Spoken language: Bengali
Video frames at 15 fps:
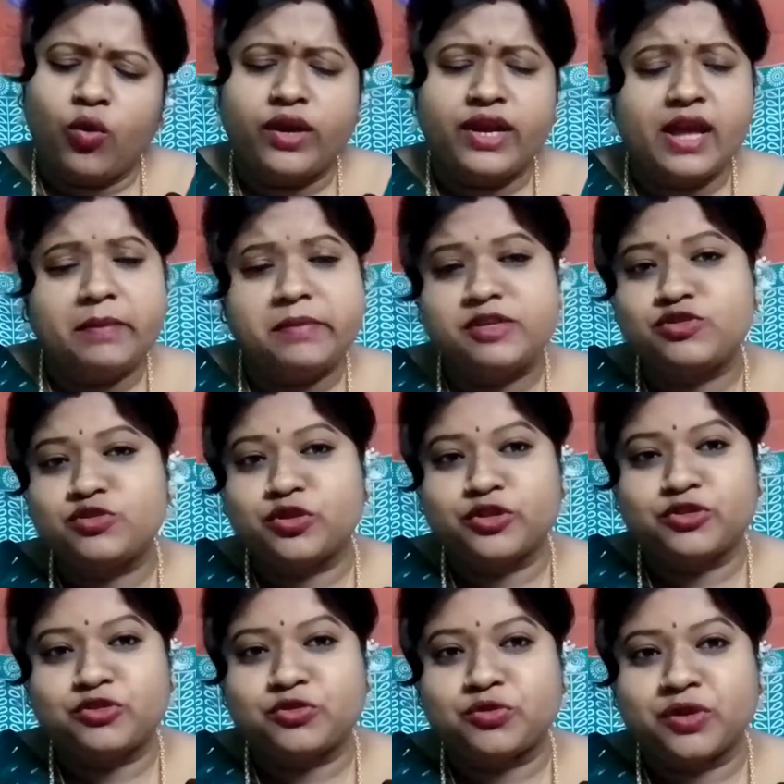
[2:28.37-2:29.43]
হই আমি
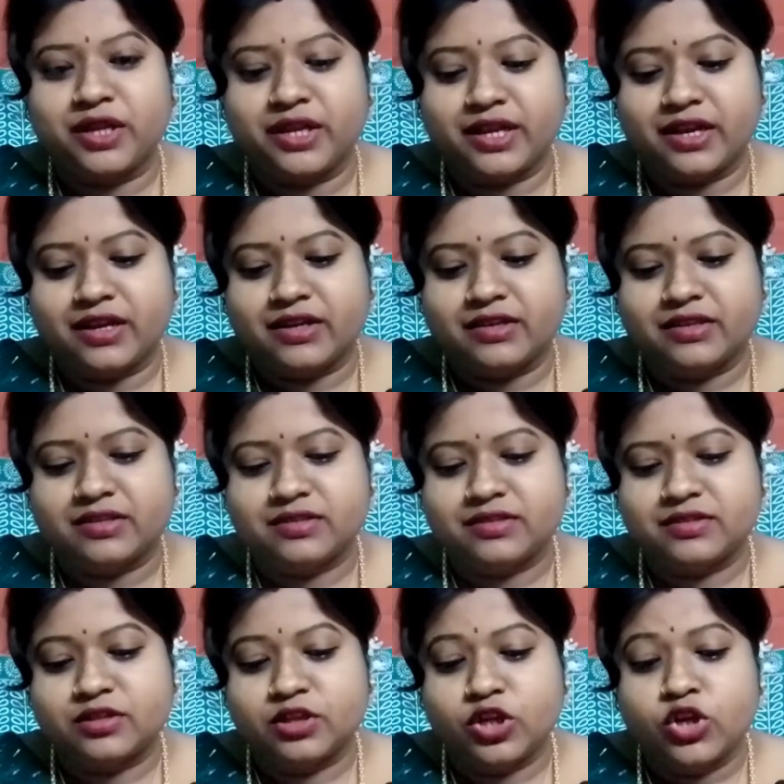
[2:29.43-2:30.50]
চরিত্রহীনা
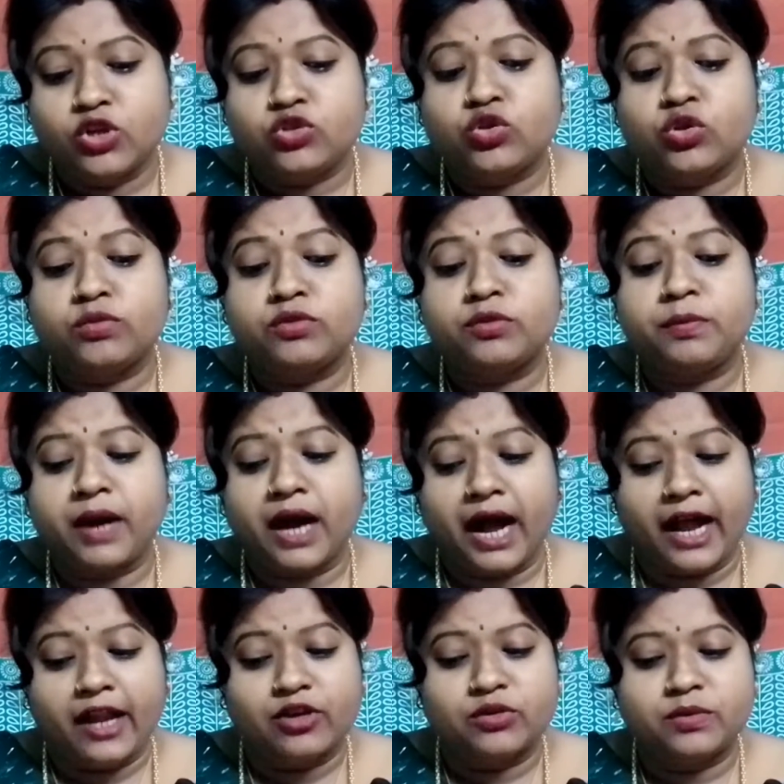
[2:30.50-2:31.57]
তবু
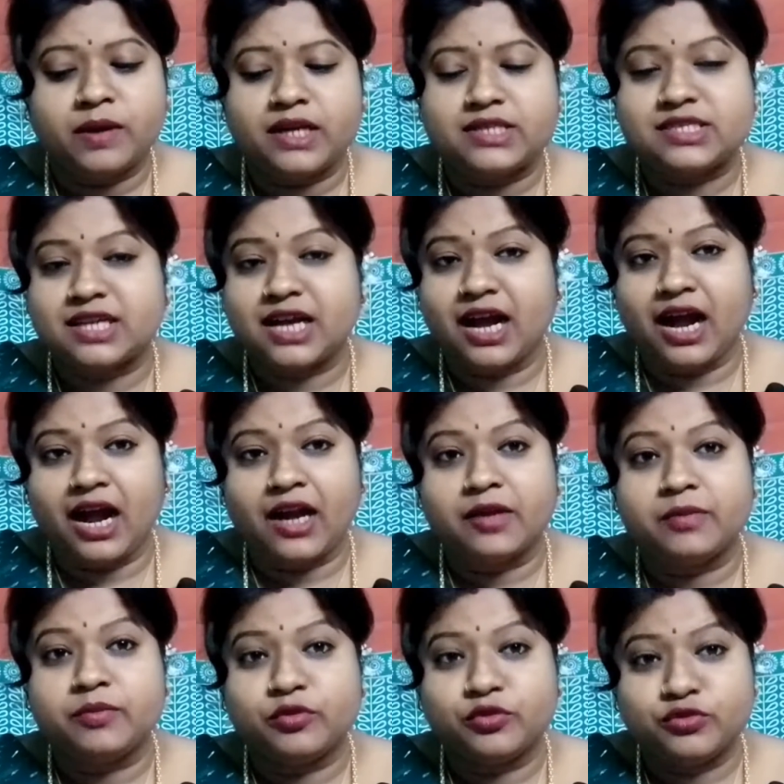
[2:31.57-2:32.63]
ভালোবাসা
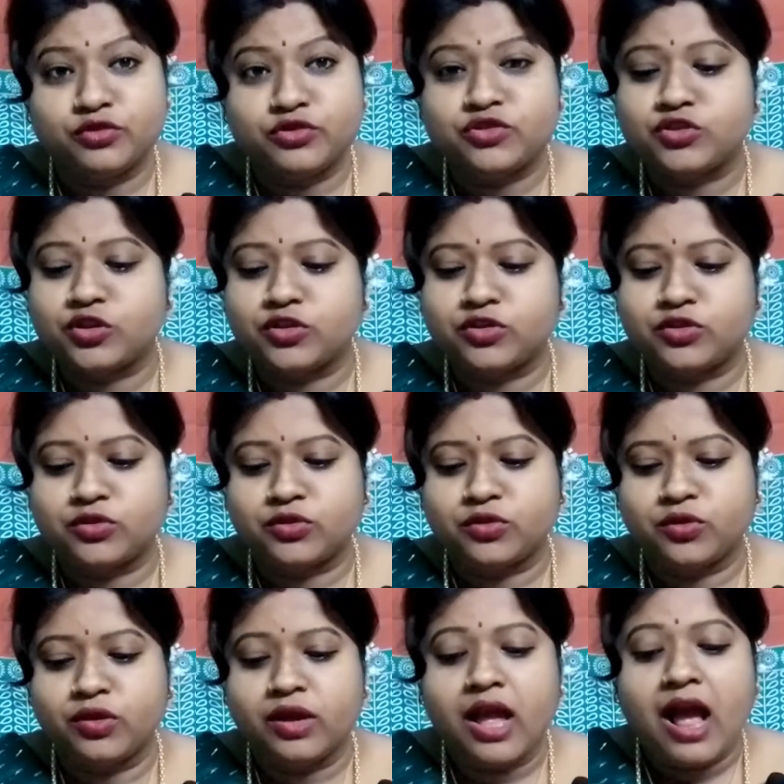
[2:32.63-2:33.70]
আর মনুষ্যত্ব
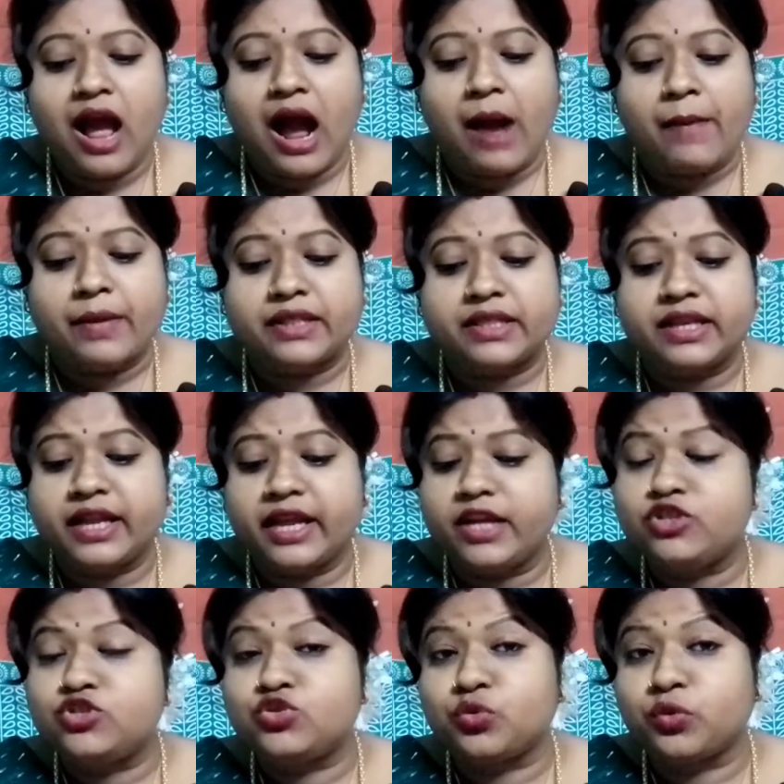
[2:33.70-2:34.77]
হোক আমাদের
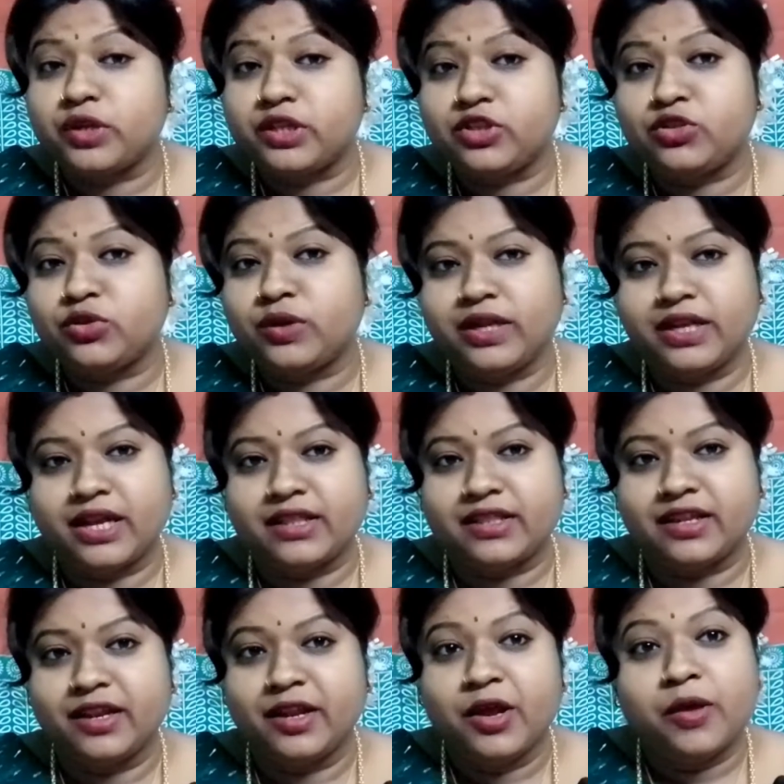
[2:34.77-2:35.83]
এই
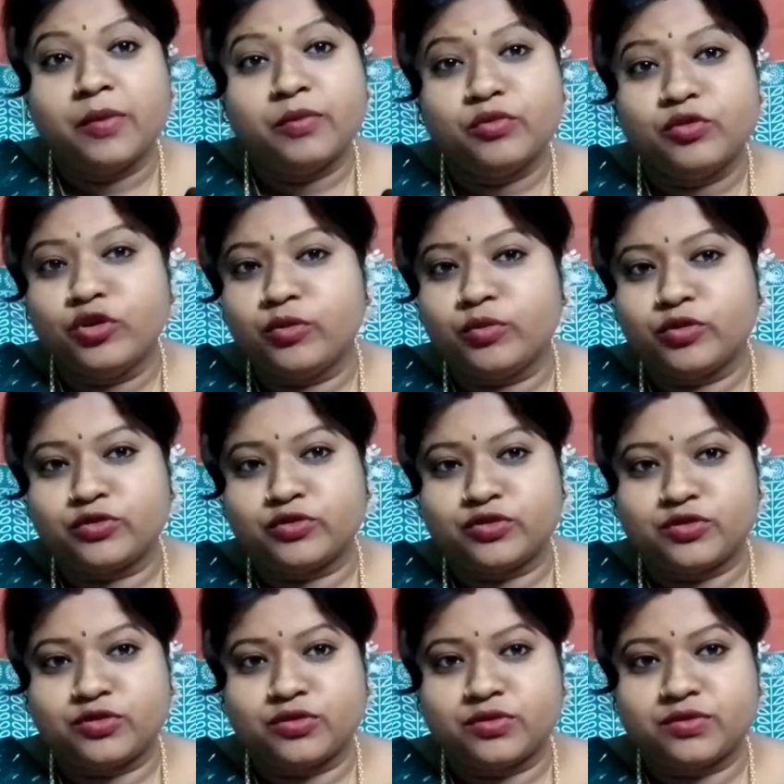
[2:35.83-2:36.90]
চরিত্রহীনাদের
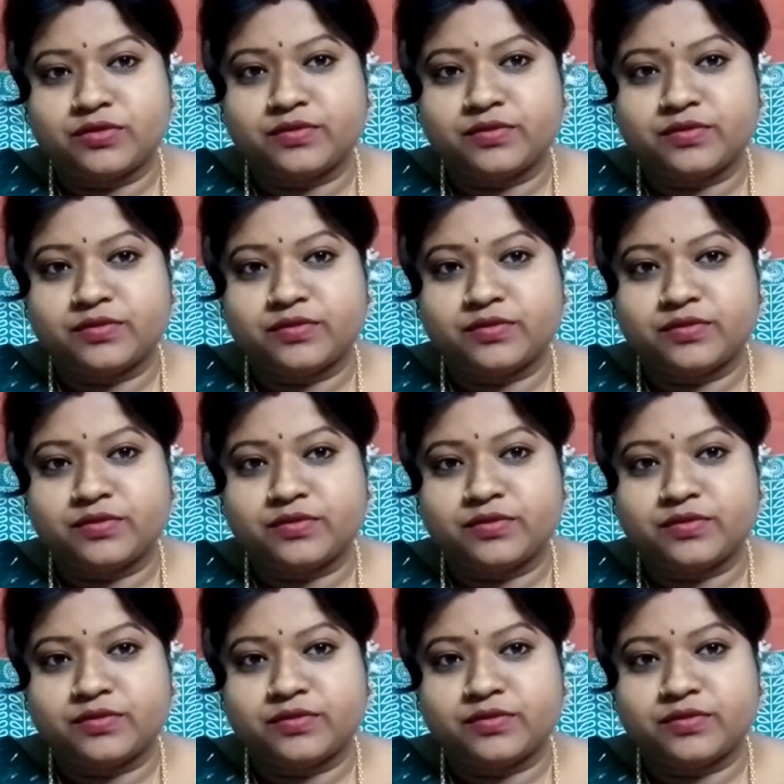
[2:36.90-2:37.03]
মূলমন্ত্র